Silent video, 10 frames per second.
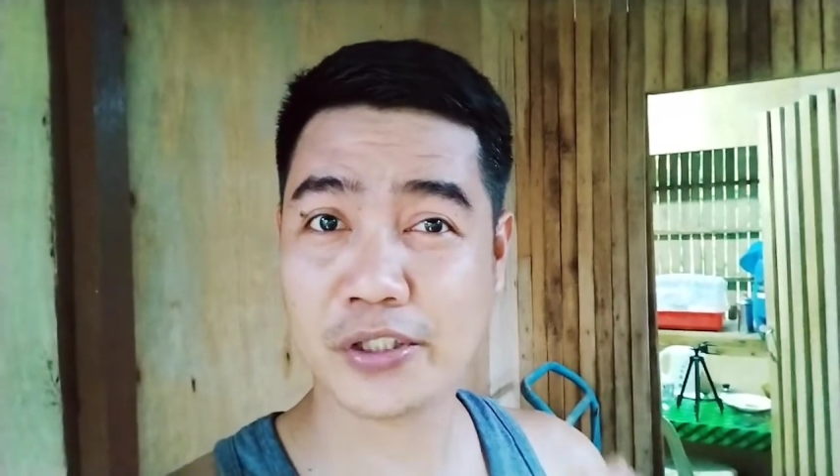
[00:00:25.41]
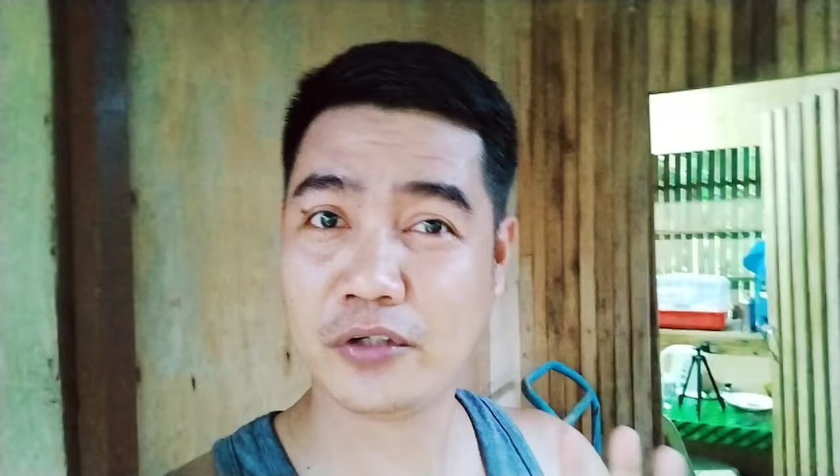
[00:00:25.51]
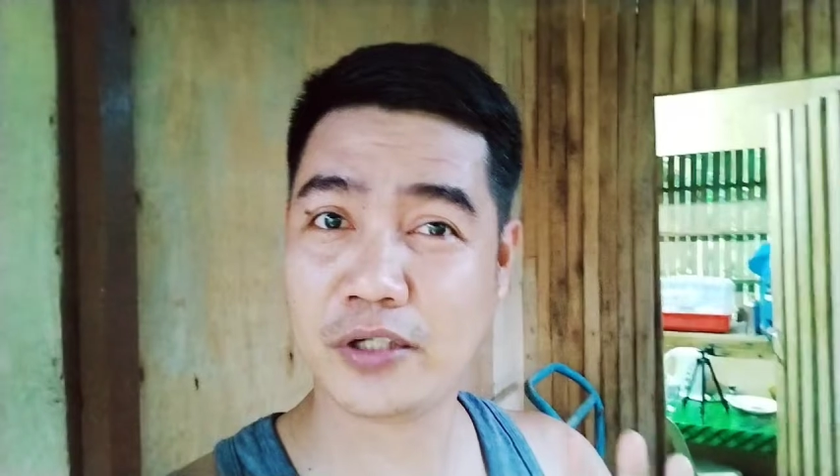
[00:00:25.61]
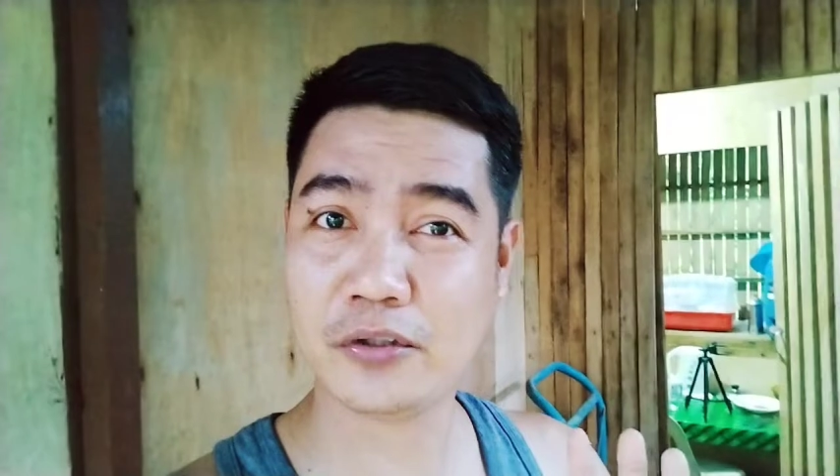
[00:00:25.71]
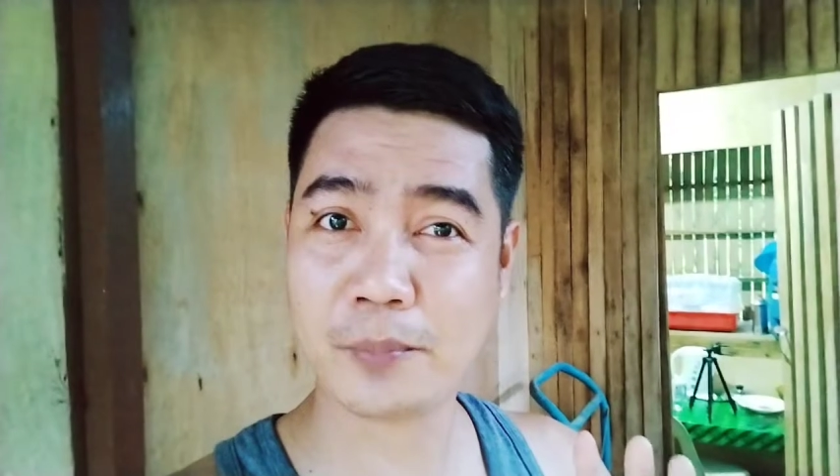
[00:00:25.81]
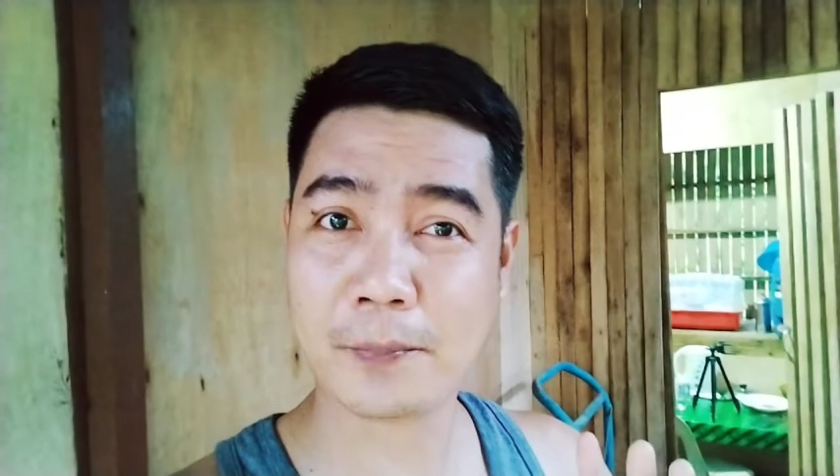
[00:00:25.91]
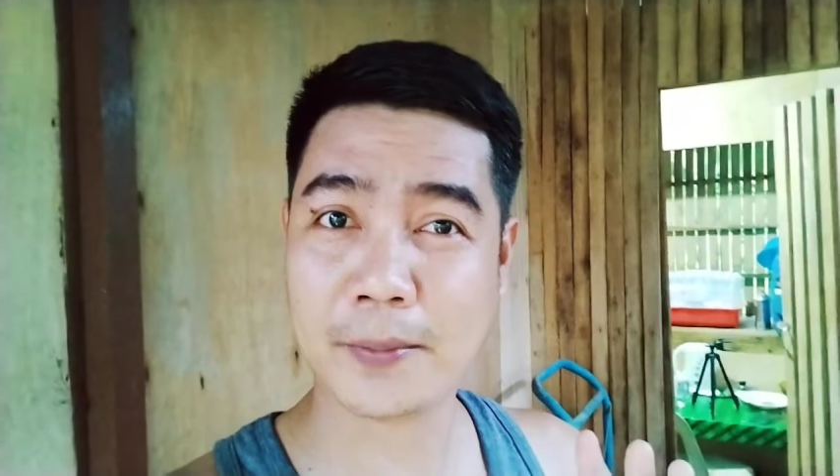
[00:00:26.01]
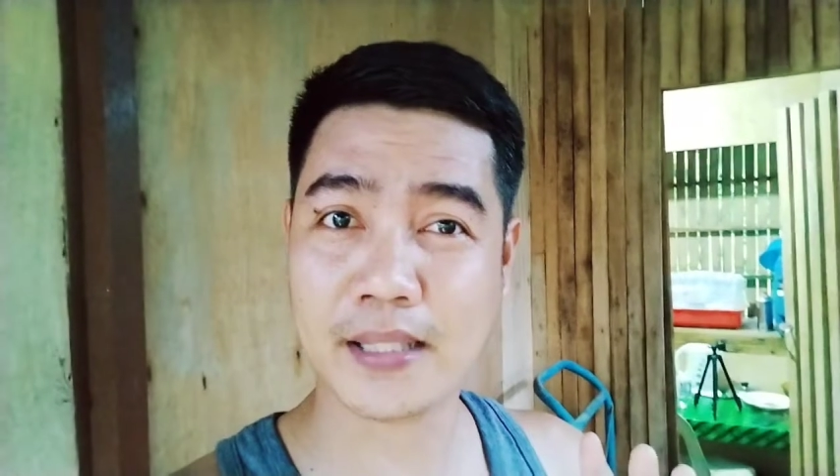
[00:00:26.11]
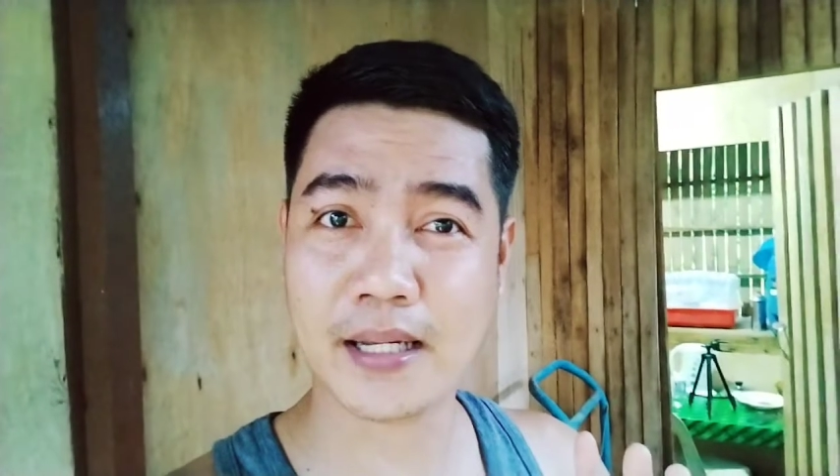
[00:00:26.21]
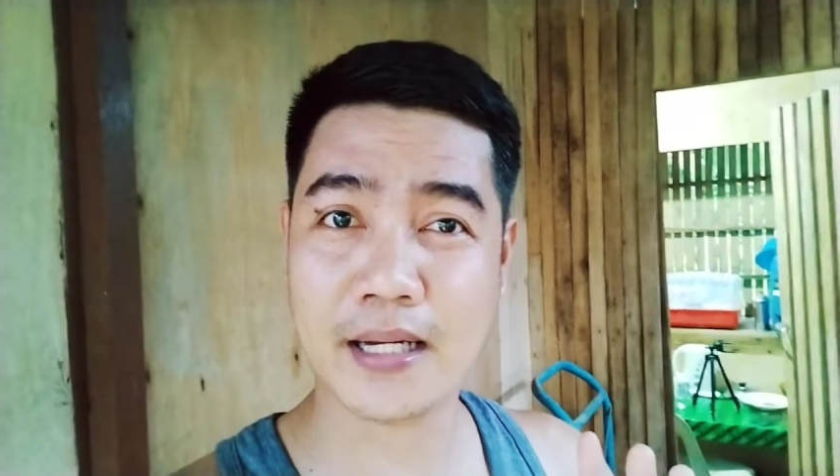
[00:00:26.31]
ko na ito
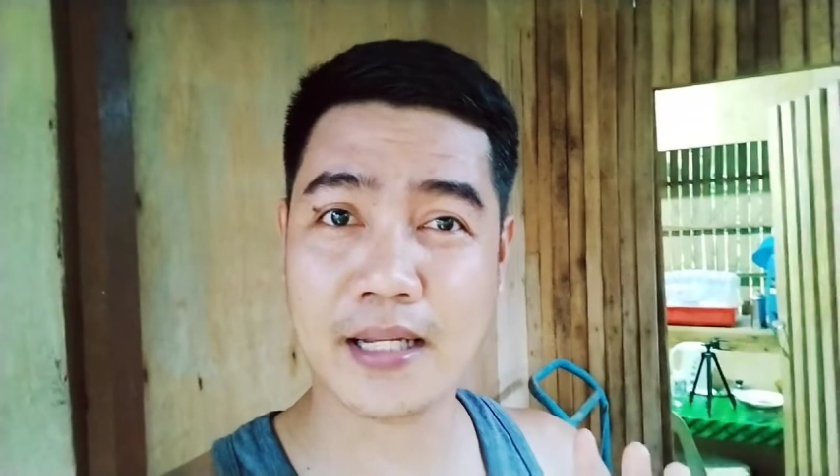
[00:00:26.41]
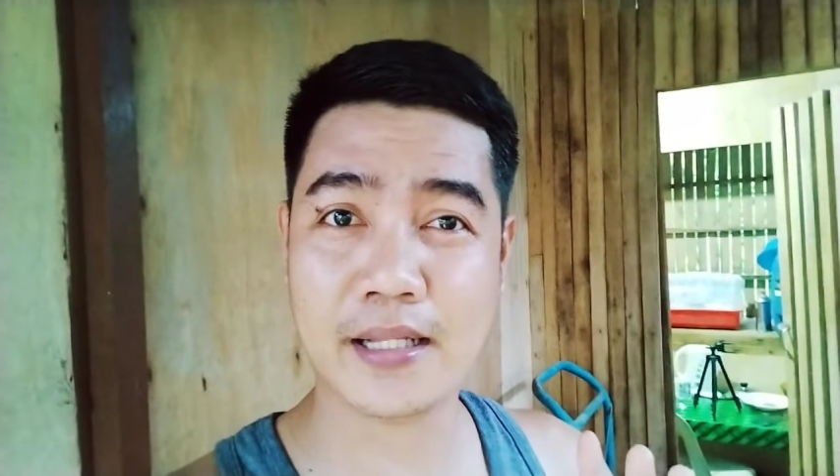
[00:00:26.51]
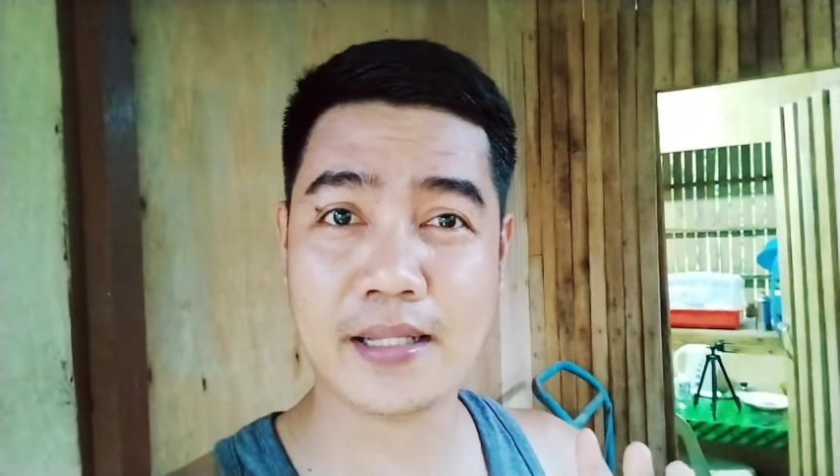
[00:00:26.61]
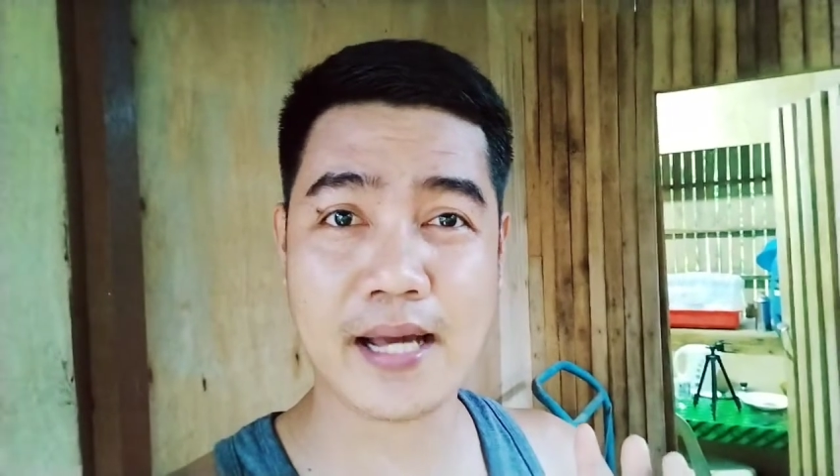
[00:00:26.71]
papatagalin